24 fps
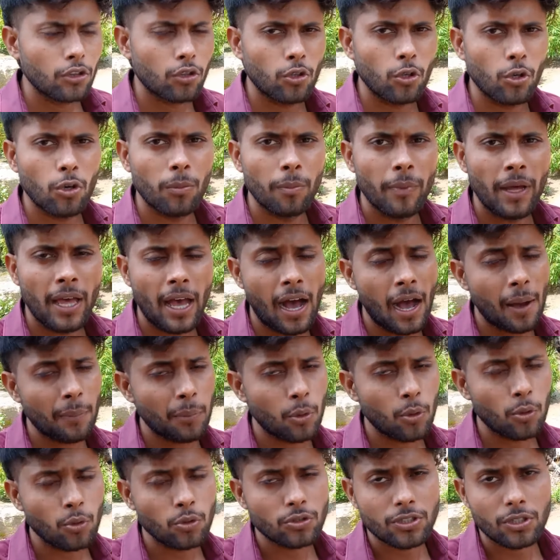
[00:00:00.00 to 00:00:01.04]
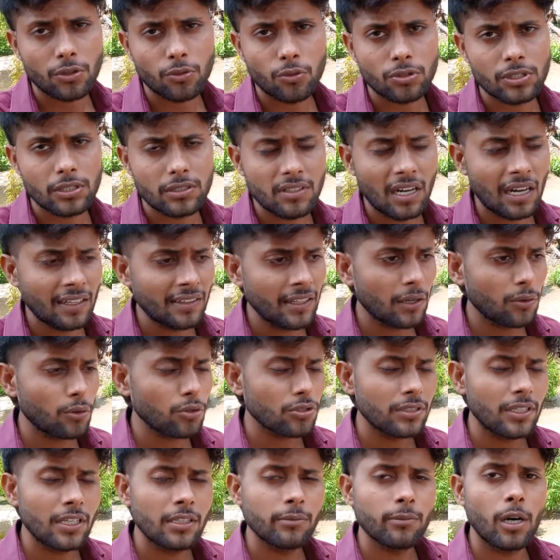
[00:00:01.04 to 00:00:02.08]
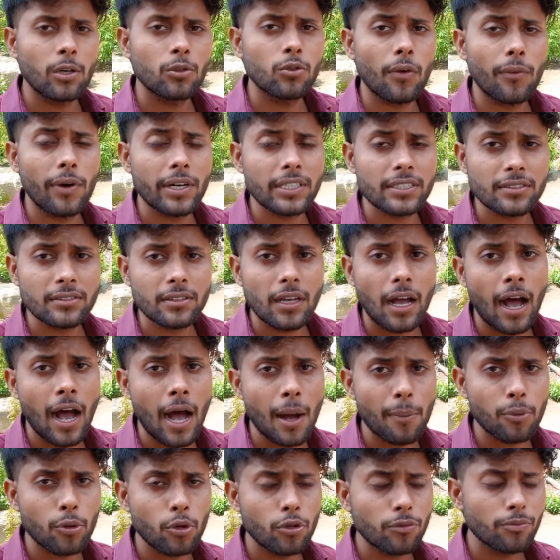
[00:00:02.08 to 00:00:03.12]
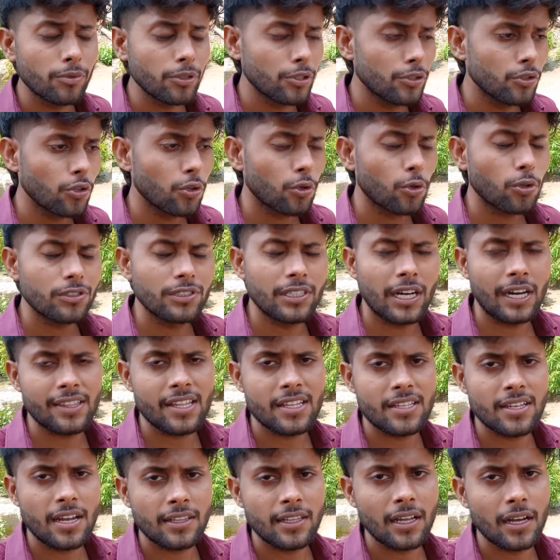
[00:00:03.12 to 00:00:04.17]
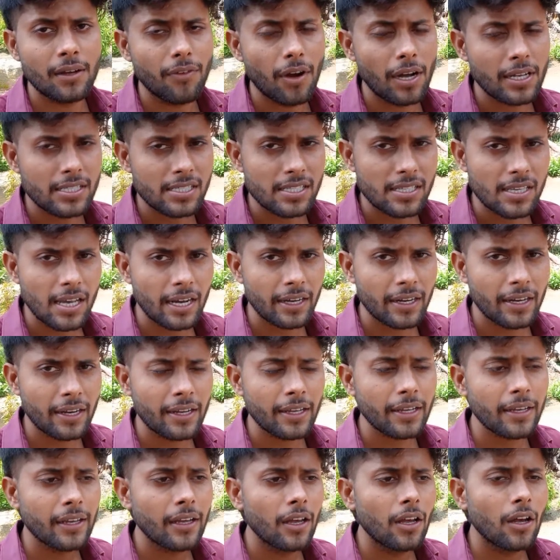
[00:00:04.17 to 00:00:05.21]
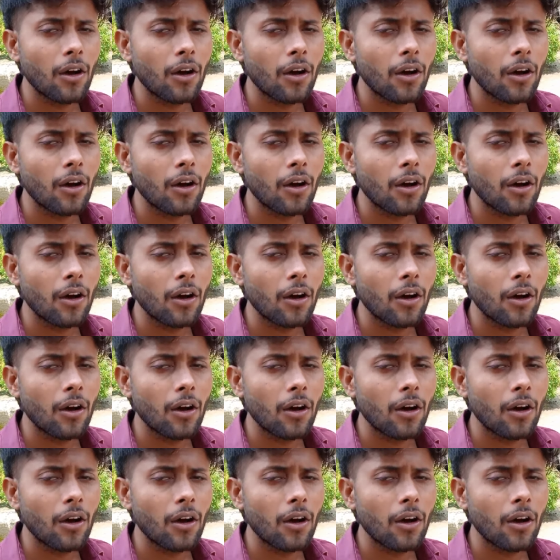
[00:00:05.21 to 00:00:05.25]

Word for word: तो मैं आप लोगों से कुछ जाना कुछ नहीं मांगूंगा बस आप लोग वीडियो को जाना जाना वॉच किया करें